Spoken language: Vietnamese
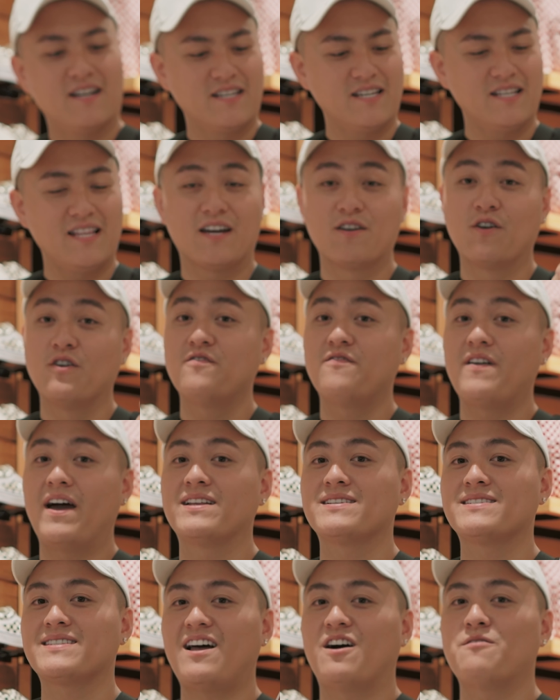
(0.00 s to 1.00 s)
Đó chính là đôi
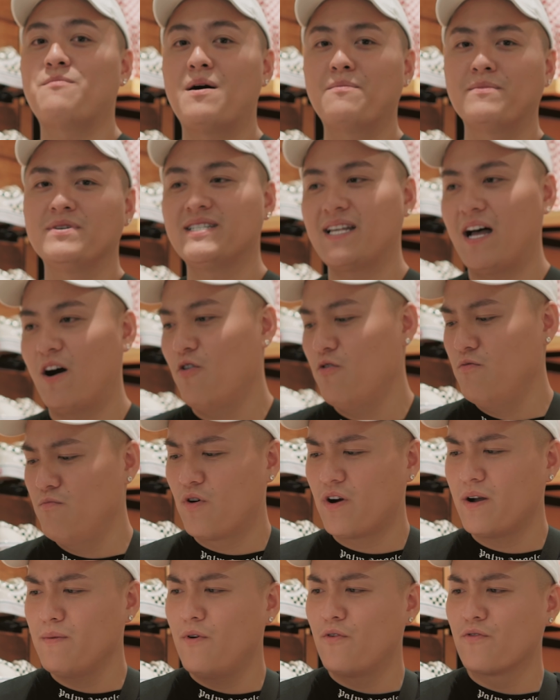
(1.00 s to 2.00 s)
Vans Star ba mươi sáu,
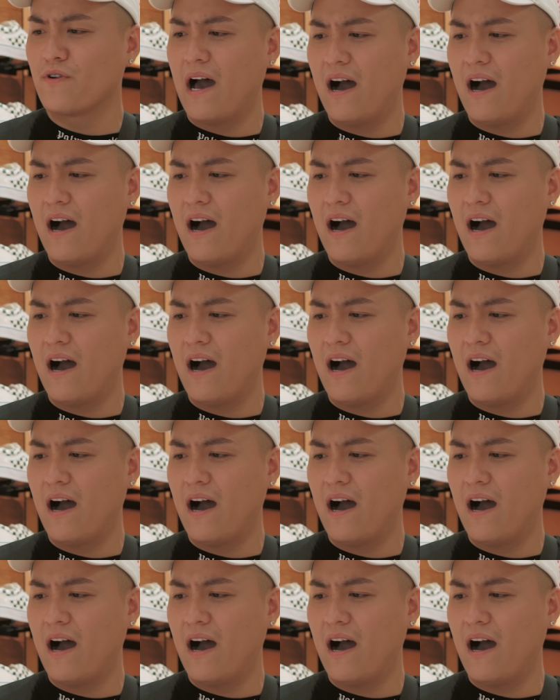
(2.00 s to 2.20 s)
một cái màu